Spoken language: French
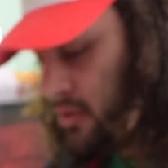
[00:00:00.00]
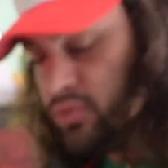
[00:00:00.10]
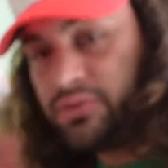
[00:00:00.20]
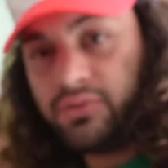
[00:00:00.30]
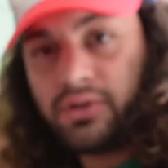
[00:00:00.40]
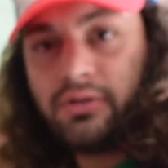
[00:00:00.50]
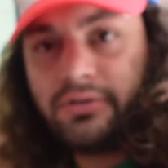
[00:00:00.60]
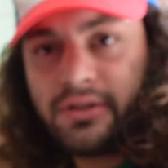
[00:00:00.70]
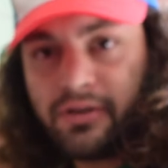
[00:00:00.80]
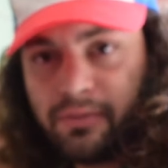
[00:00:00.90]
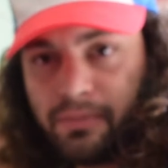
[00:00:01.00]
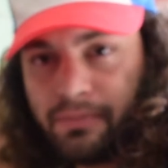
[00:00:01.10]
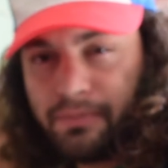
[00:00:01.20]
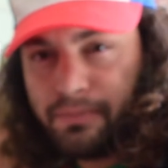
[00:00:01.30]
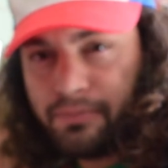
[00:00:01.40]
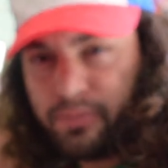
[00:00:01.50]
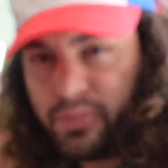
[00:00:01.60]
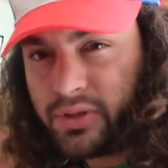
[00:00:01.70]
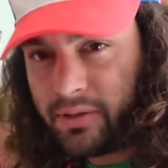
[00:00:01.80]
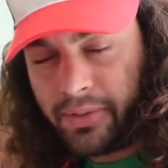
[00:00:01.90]
Pour ceux qui ne le savent
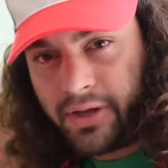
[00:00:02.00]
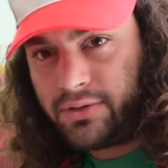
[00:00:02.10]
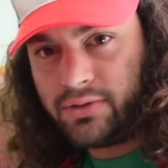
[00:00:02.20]
peut-être pas,